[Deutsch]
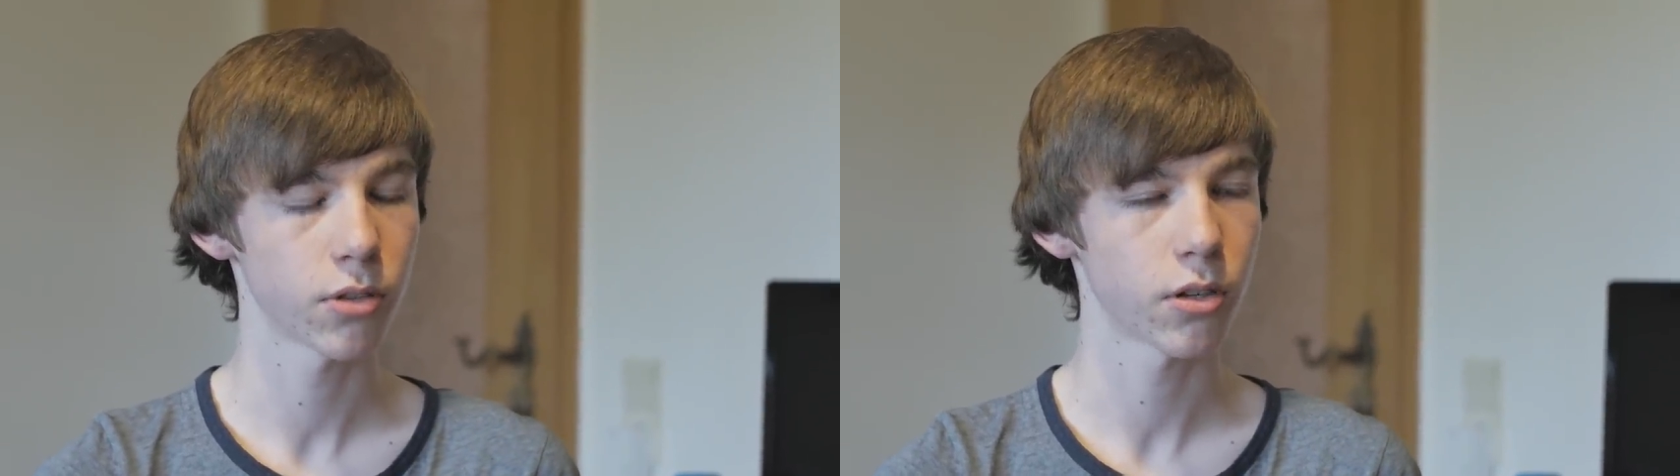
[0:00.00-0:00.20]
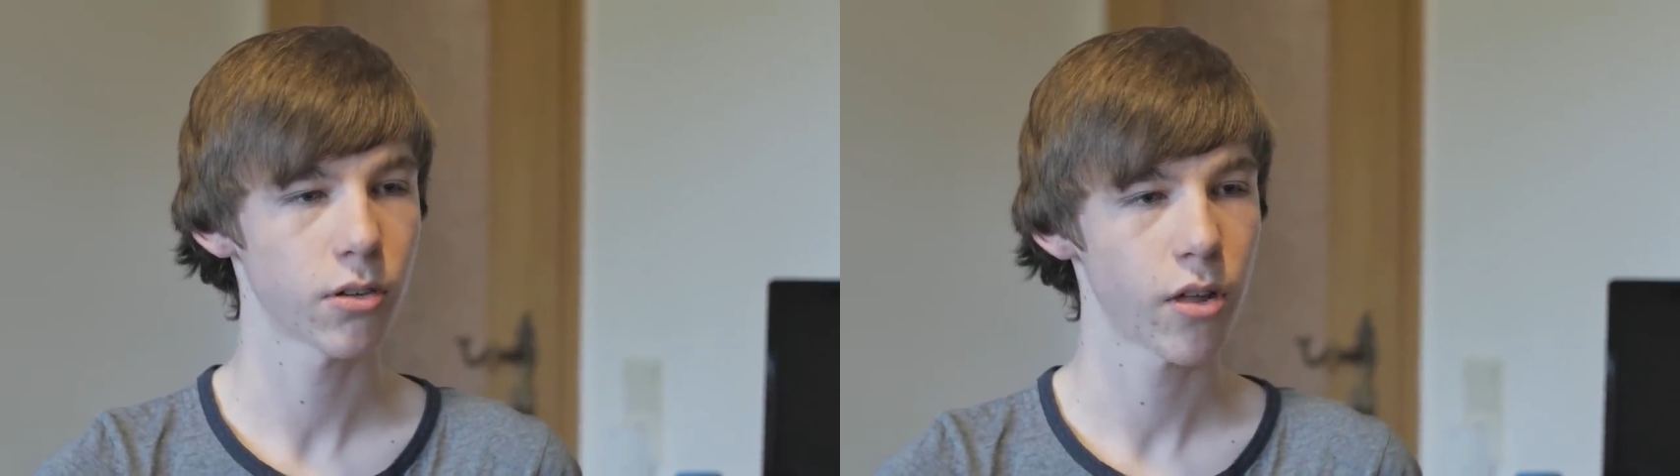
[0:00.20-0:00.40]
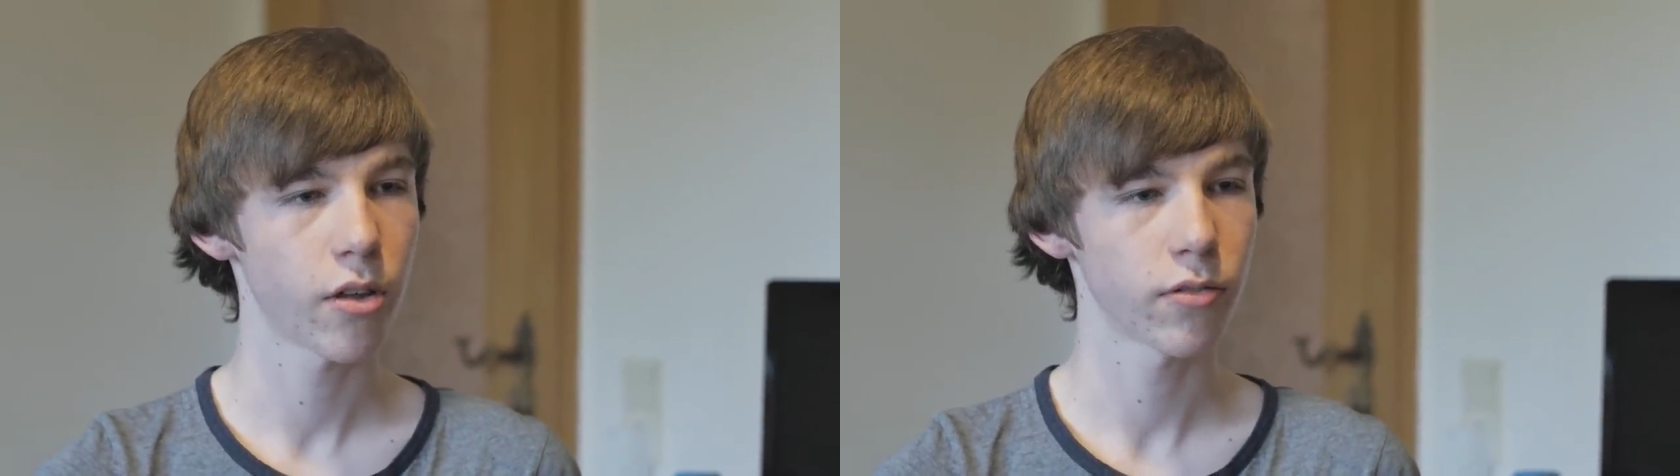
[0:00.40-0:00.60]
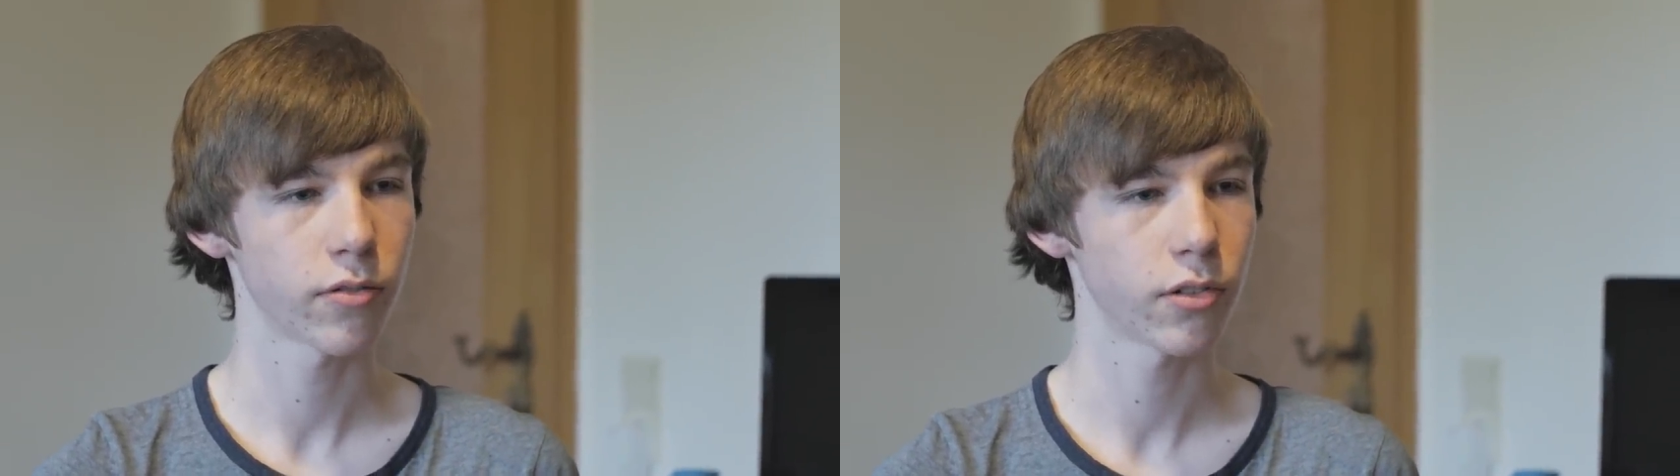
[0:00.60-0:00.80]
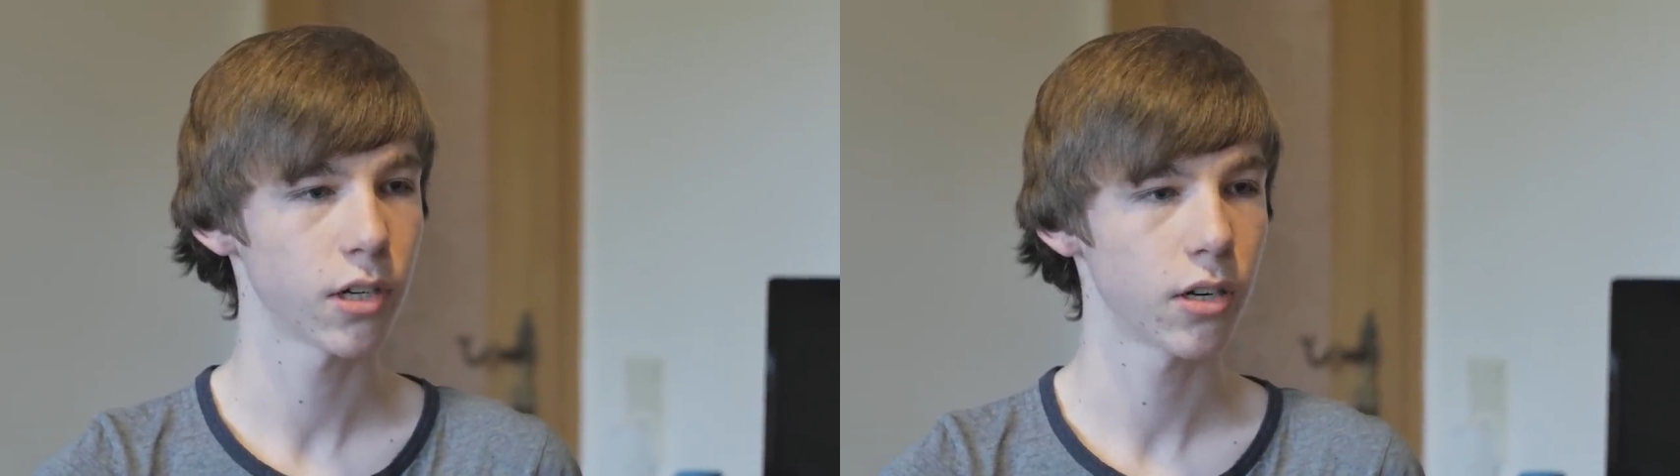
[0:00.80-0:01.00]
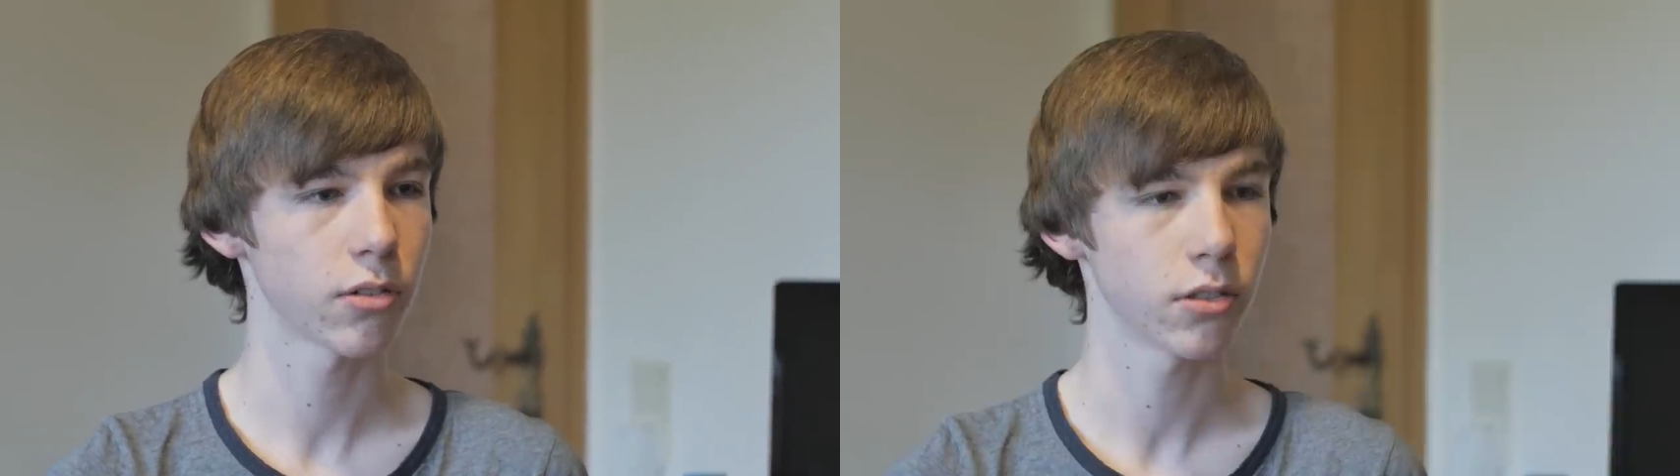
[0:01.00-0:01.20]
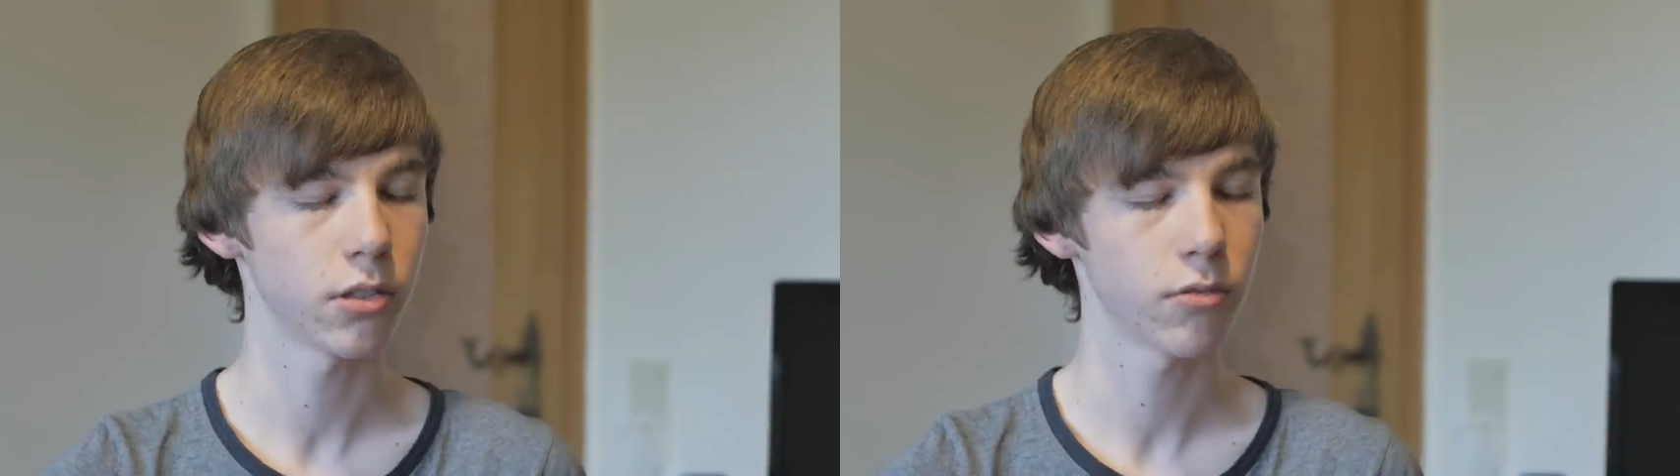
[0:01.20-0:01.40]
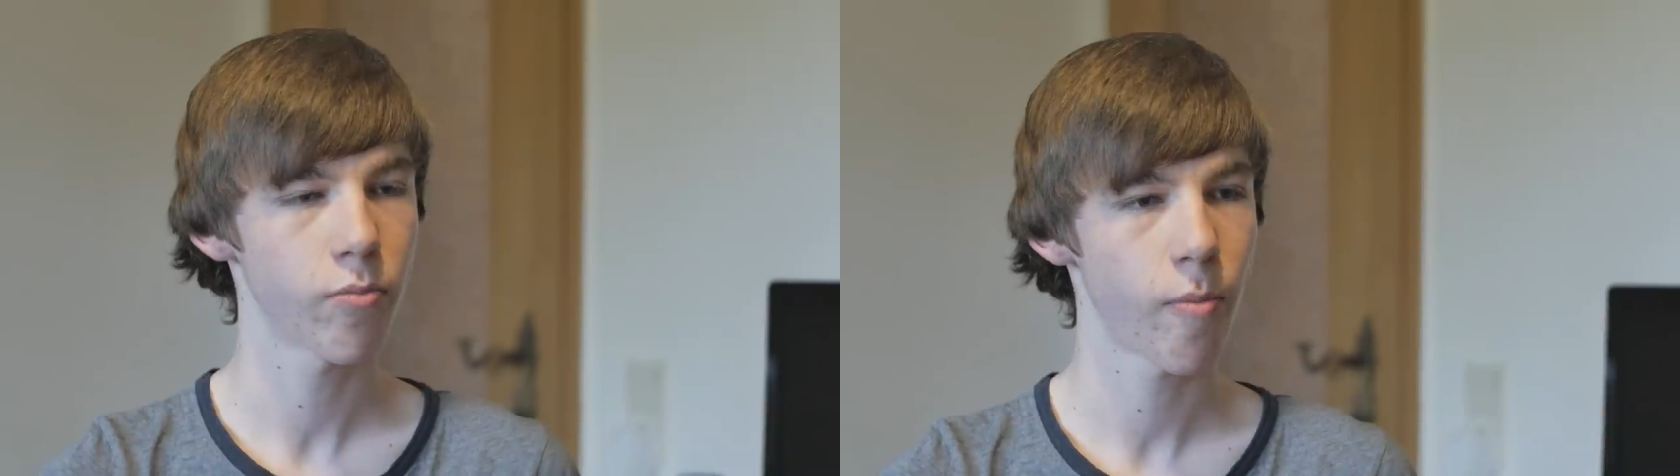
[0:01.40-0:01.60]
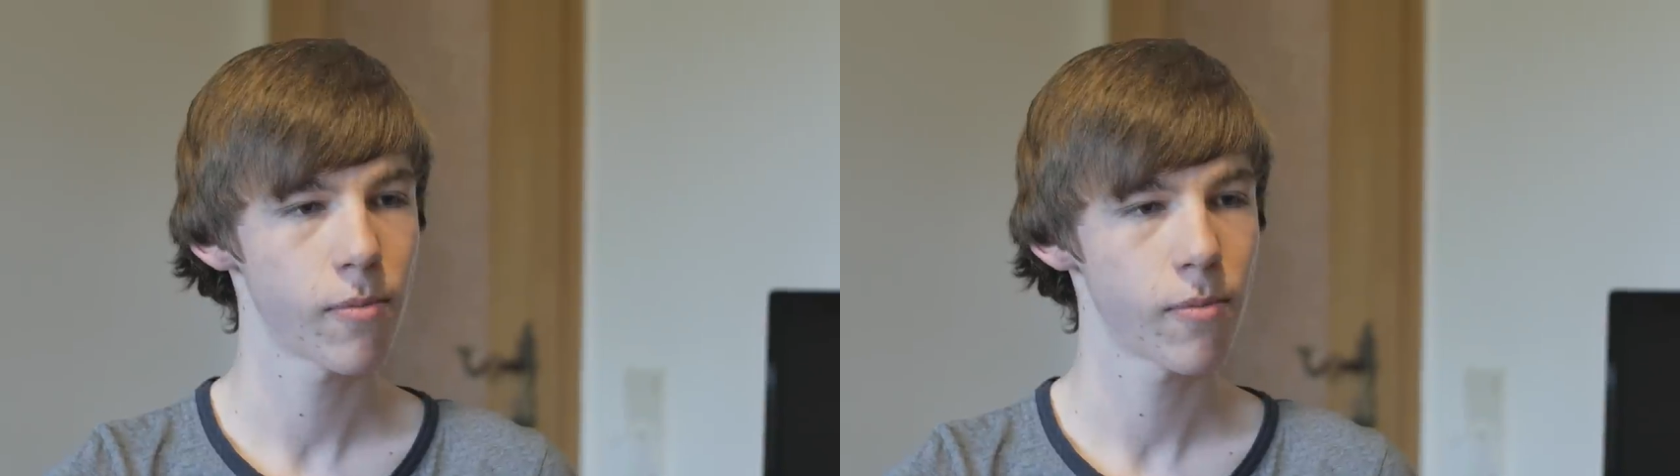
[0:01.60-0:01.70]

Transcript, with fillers: ja, ich verfolge auch die